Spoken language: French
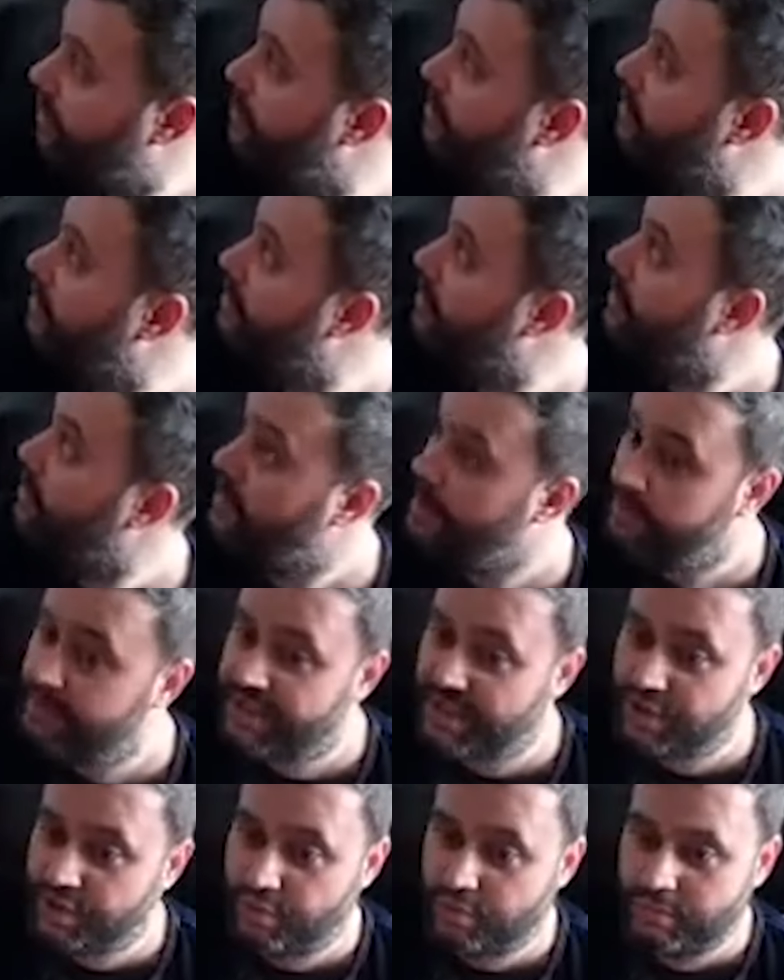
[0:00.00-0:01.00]
Pourquoi Il me
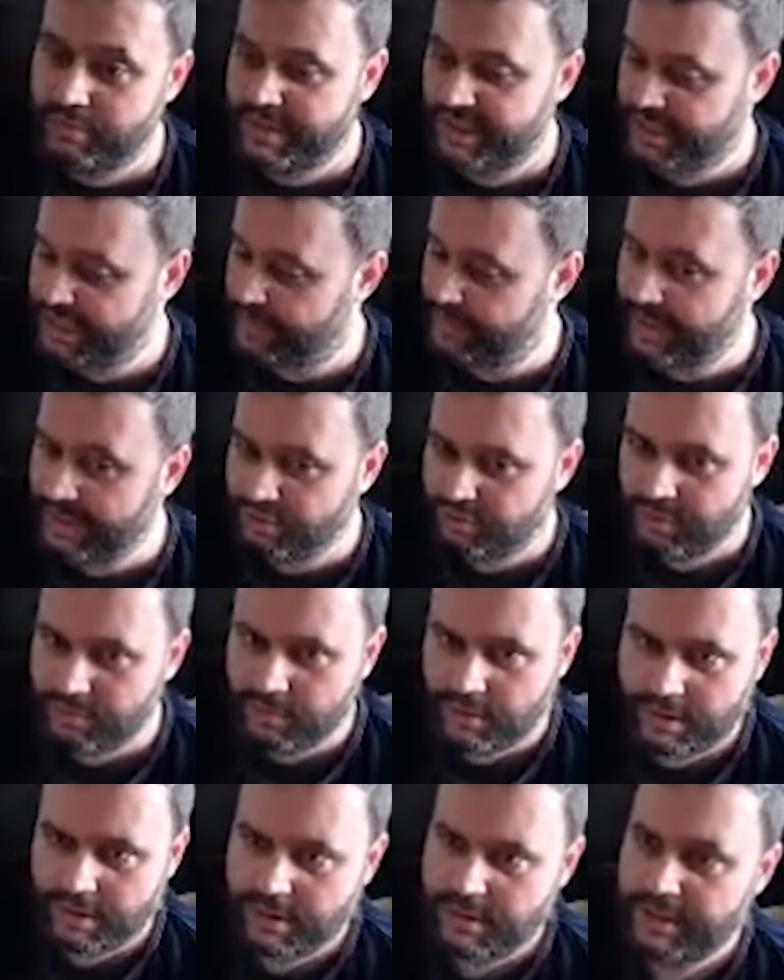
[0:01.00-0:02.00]
dit joue, mais je sais pas jouer,
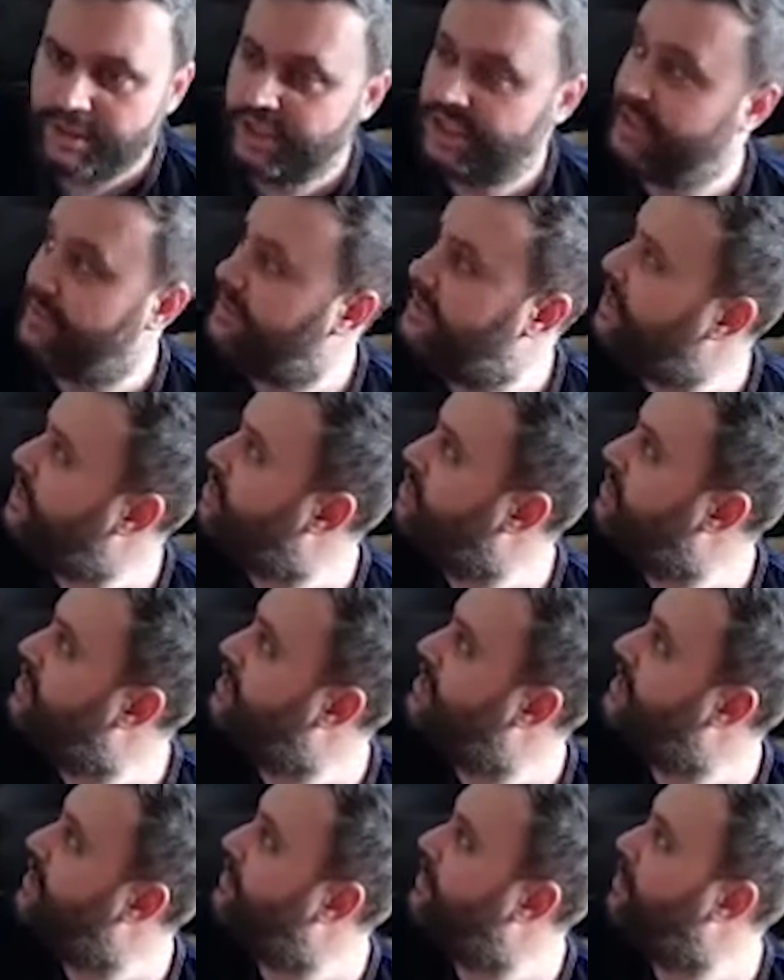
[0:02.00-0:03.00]
moi. Tu sais,
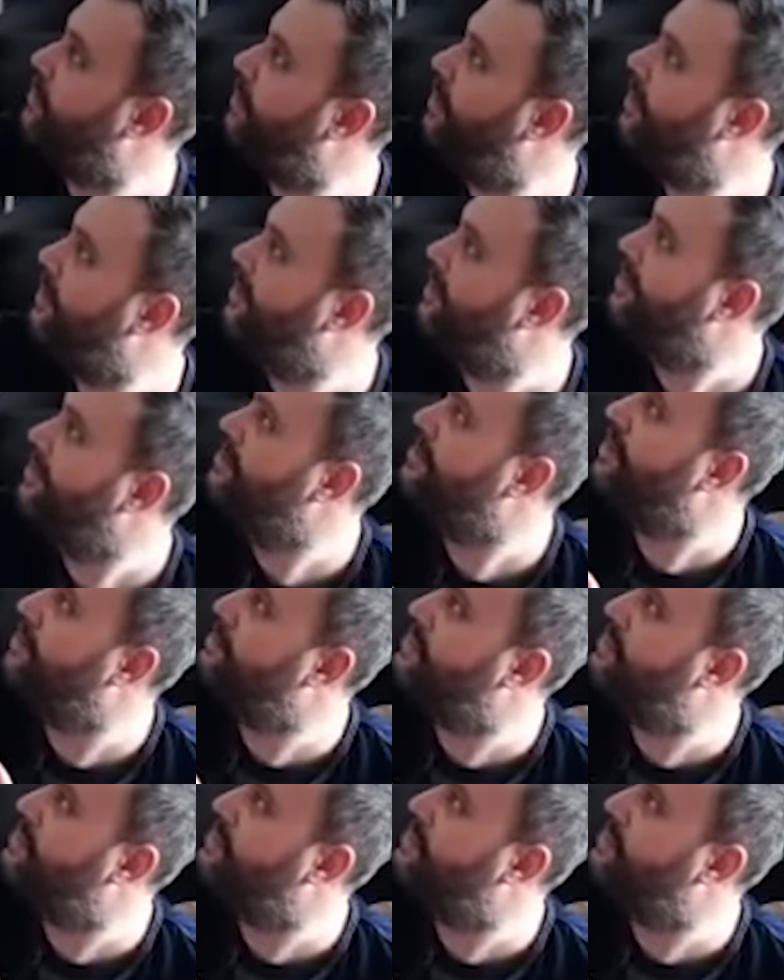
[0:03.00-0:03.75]
j'ai fait quoi Top